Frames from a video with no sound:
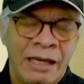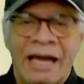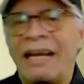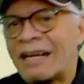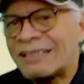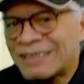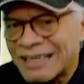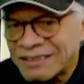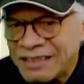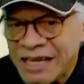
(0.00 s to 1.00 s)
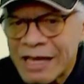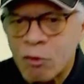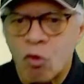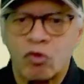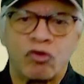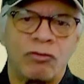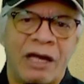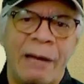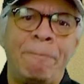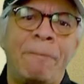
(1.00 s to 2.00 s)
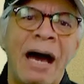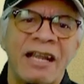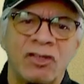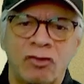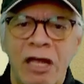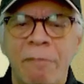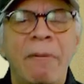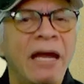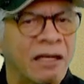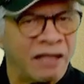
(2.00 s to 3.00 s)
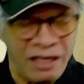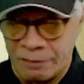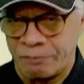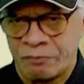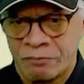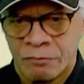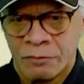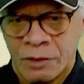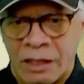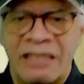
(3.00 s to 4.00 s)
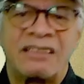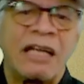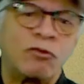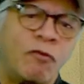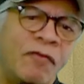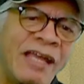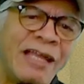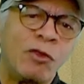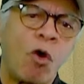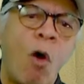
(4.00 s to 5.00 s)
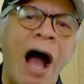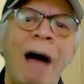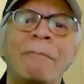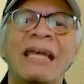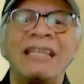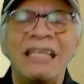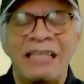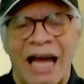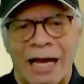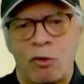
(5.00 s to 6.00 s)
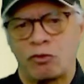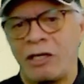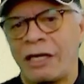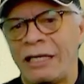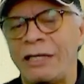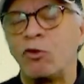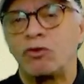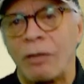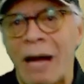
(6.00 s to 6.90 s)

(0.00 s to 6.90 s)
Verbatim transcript: El rascacielos en Para State Building está sufriendo a medida que los inquilinos se